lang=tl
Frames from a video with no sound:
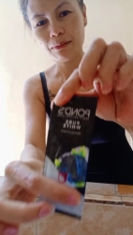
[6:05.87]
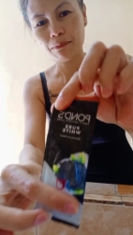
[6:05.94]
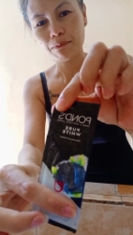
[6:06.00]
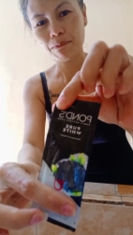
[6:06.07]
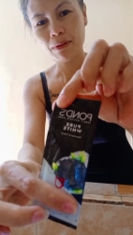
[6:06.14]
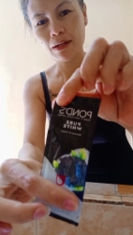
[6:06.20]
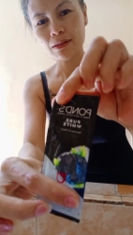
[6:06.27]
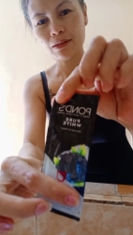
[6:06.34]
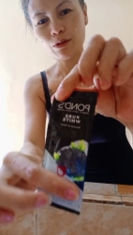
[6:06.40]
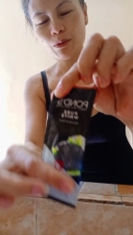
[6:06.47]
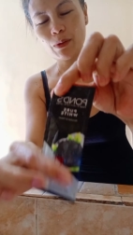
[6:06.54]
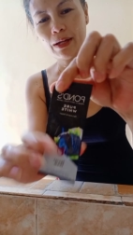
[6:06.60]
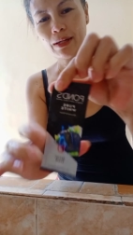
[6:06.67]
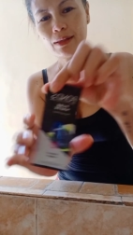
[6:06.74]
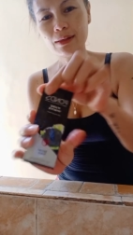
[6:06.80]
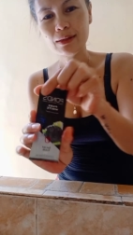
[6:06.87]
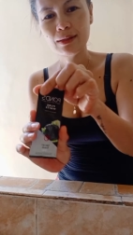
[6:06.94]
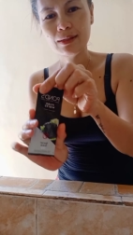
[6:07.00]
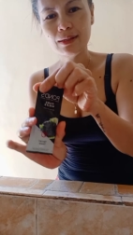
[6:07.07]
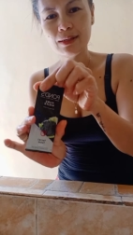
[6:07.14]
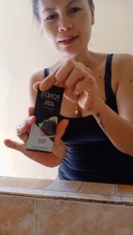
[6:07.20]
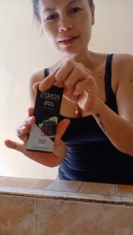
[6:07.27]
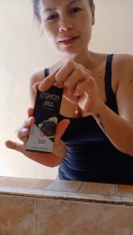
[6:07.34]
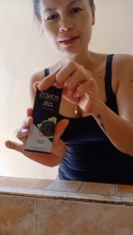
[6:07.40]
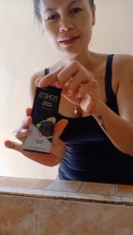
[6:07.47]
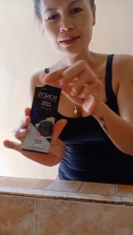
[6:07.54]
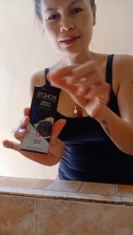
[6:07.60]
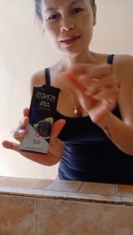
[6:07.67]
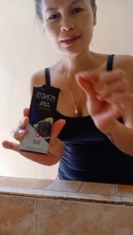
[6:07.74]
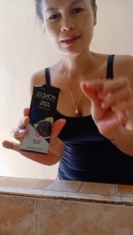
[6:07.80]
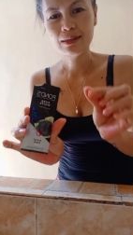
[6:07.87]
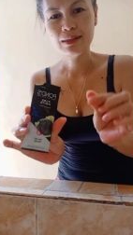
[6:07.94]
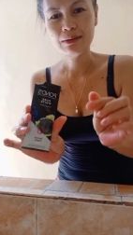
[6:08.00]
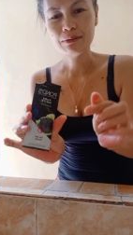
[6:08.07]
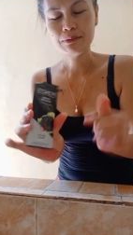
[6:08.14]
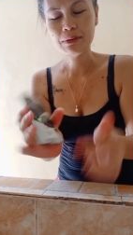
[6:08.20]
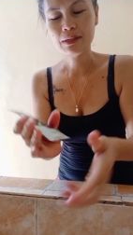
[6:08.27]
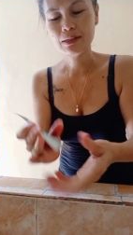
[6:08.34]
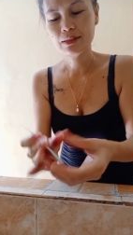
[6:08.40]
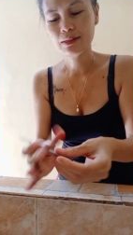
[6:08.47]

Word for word: Pants white. Yan.